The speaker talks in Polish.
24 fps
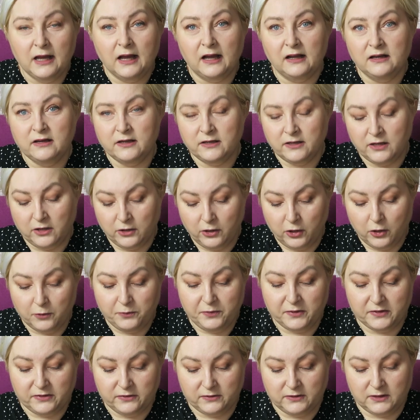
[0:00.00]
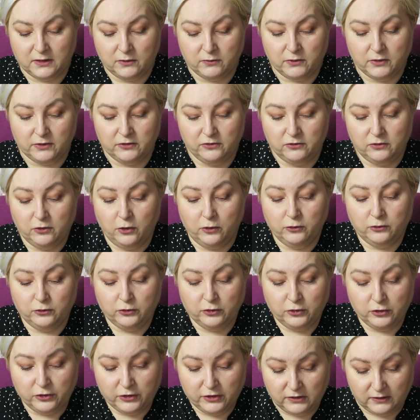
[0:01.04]
ale jej kopie zostały
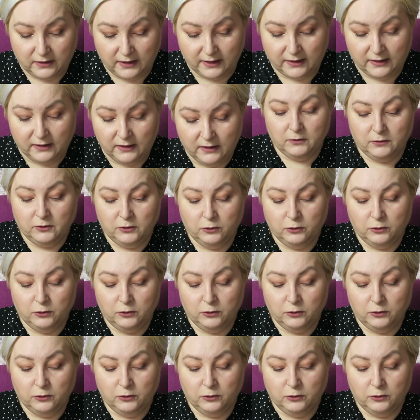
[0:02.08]
odkryte